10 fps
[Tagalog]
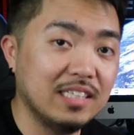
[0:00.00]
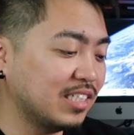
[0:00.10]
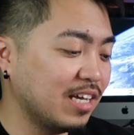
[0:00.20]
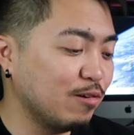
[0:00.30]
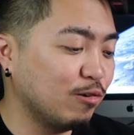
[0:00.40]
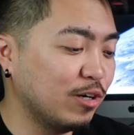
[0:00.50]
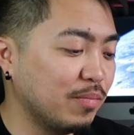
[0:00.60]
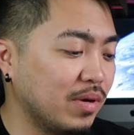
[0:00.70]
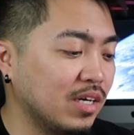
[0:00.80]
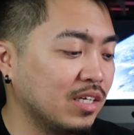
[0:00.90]
Kasi ayoko
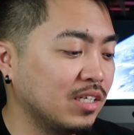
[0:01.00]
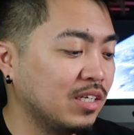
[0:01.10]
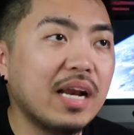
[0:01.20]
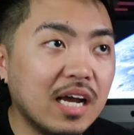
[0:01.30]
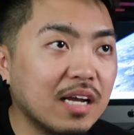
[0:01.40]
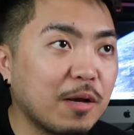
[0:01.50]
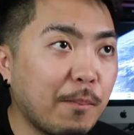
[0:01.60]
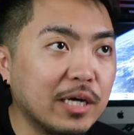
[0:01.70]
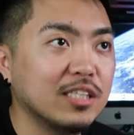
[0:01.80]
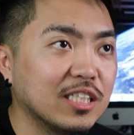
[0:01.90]
namang, parang
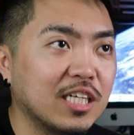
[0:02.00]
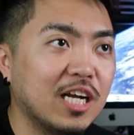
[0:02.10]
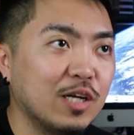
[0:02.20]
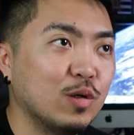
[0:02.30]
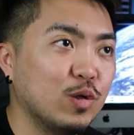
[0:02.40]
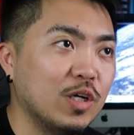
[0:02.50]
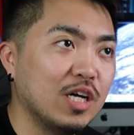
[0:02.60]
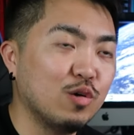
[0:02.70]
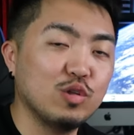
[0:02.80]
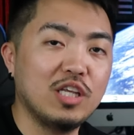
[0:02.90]
part na siya ng ano ko,
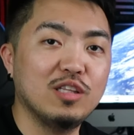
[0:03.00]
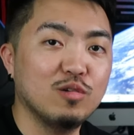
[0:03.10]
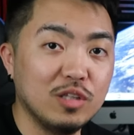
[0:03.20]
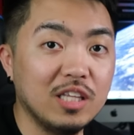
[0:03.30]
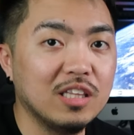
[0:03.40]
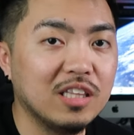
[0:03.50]
ng routine ko din.